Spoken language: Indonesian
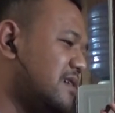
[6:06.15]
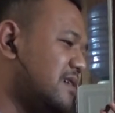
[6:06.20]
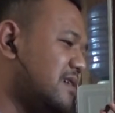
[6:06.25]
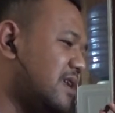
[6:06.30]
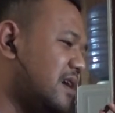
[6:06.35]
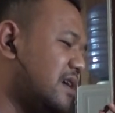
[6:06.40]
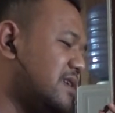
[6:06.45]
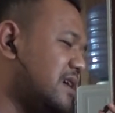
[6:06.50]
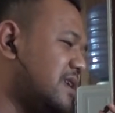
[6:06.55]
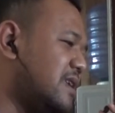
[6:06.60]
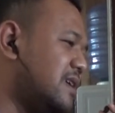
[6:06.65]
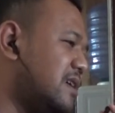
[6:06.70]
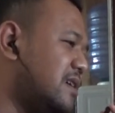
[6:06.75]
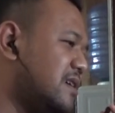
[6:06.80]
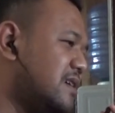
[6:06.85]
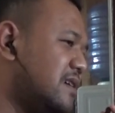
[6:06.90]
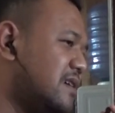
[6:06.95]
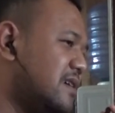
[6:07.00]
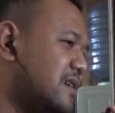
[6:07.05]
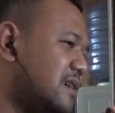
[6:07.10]
Nah, jadi
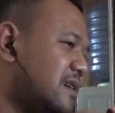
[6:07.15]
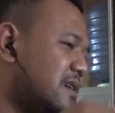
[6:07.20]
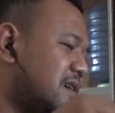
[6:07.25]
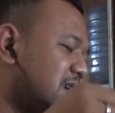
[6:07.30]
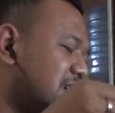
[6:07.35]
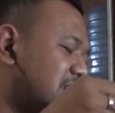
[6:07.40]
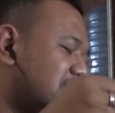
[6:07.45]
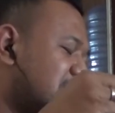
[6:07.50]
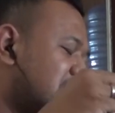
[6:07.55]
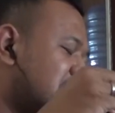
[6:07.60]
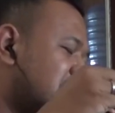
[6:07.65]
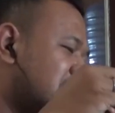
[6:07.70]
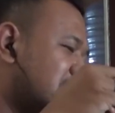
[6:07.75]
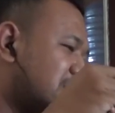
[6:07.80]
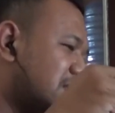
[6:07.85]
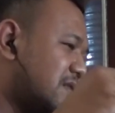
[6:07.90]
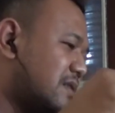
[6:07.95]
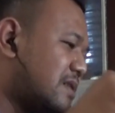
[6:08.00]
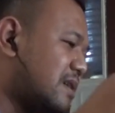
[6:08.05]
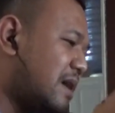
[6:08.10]

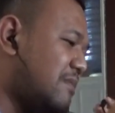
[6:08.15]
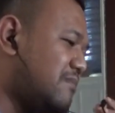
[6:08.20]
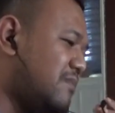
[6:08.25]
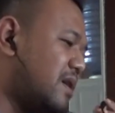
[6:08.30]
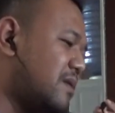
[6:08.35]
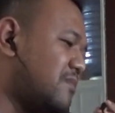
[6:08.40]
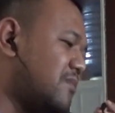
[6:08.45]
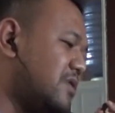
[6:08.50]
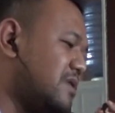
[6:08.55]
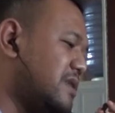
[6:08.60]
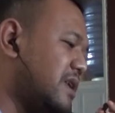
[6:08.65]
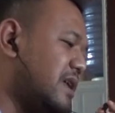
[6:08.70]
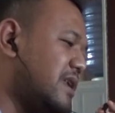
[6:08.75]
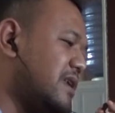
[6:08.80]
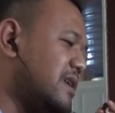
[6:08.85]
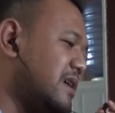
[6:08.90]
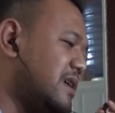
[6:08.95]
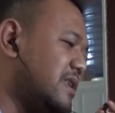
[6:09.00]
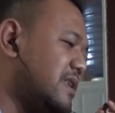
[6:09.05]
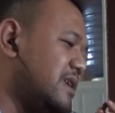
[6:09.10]
gambar model
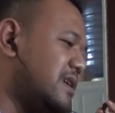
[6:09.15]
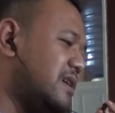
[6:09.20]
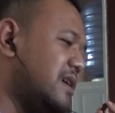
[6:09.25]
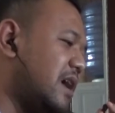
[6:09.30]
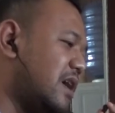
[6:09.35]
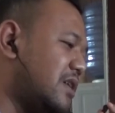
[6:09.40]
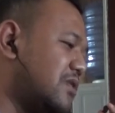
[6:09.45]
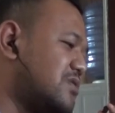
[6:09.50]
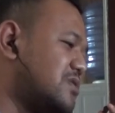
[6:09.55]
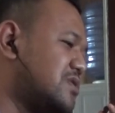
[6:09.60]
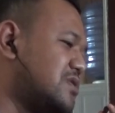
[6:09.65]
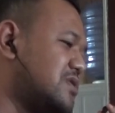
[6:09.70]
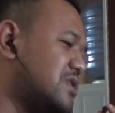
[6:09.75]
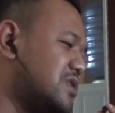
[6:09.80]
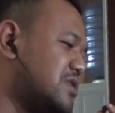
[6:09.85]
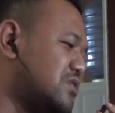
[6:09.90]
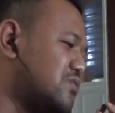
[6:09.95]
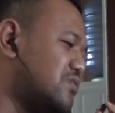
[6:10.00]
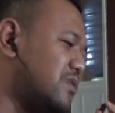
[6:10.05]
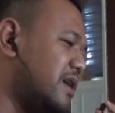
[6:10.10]
ini harus
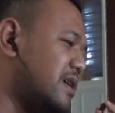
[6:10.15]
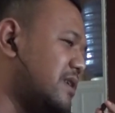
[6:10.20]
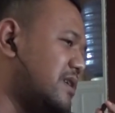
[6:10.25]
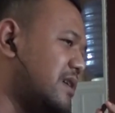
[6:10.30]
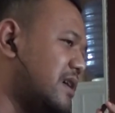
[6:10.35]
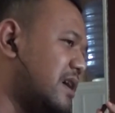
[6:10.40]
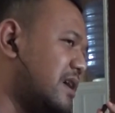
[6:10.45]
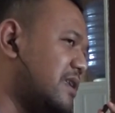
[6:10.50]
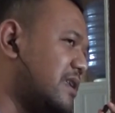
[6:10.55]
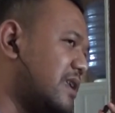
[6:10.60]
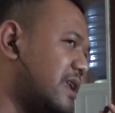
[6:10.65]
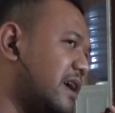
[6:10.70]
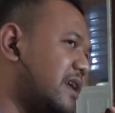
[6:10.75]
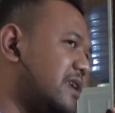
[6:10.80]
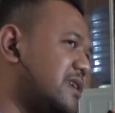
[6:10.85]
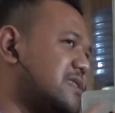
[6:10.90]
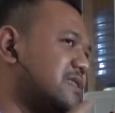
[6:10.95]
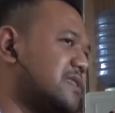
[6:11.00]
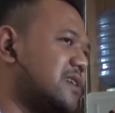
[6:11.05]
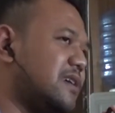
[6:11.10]
sesuai dengan
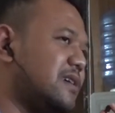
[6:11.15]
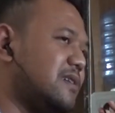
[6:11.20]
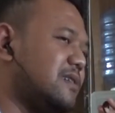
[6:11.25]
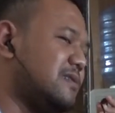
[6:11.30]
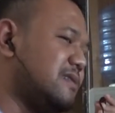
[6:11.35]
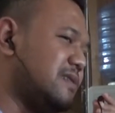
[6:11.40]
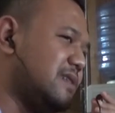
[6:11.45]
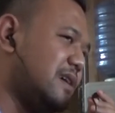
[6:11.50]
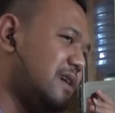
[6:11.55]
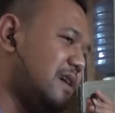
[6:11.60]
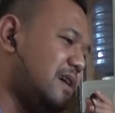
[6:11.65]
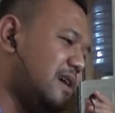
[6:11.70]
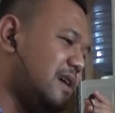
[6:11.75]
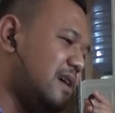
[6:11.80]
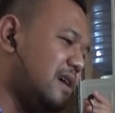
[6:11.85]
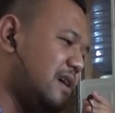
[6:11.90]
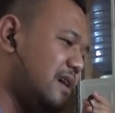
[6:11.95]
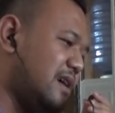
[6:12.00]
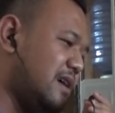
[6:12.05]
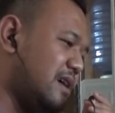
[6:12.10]
realita. Ya,
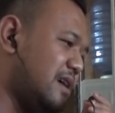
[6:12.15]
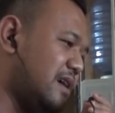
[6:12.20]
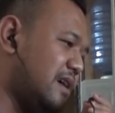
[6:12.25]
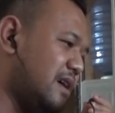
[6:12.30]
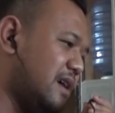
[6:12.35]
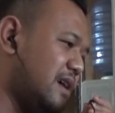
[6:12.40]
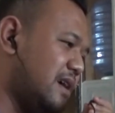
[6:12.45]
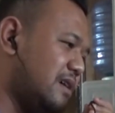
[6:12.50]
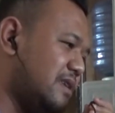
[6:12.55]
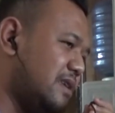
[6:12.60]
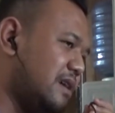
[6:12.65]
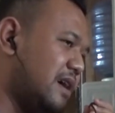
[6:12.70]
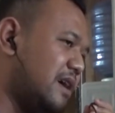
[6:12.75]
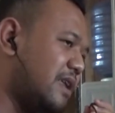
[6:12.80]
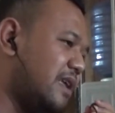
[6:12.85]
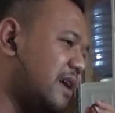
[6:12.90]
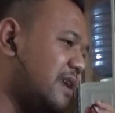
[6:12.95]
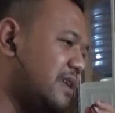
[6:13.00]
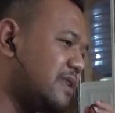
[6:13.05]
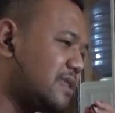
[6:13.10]
ya, dengan
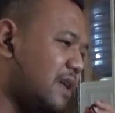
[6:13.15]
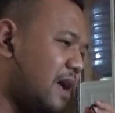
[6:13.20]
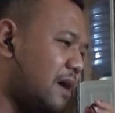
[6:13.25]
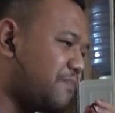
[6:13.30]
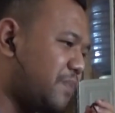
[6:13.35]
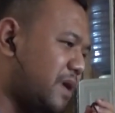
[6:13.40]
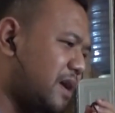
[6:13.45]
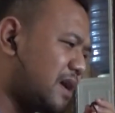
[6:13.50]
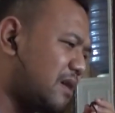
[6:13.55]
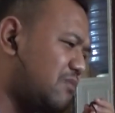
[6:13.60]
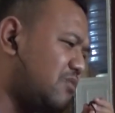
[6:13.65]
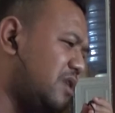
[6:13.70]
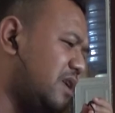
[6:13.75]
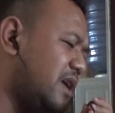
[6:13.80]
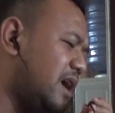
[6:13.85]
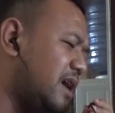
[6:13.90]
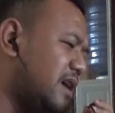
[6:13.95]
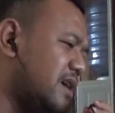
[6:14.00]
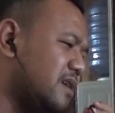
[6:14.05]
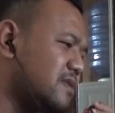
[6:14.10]
realita apa yang kamu
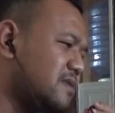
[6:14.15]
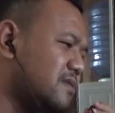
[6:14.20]
lihat.